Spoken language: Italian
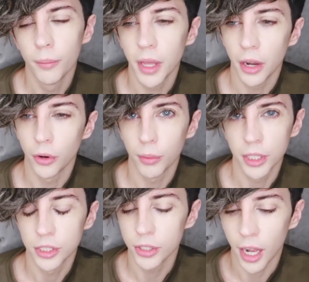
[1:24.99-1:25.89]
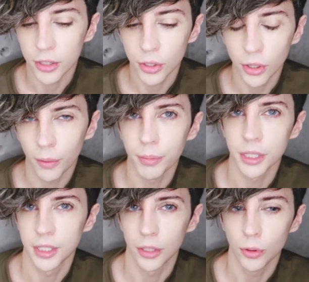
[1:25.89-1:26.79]
mi hanno menzionato ho
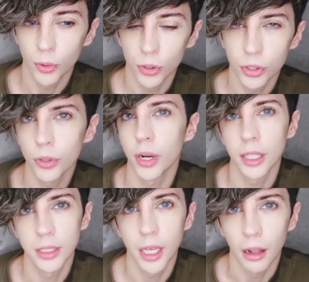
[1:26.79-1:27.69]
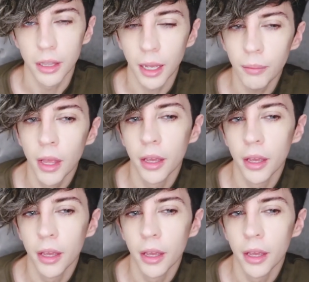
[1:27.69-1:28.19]
apprezzato molto grazie Anna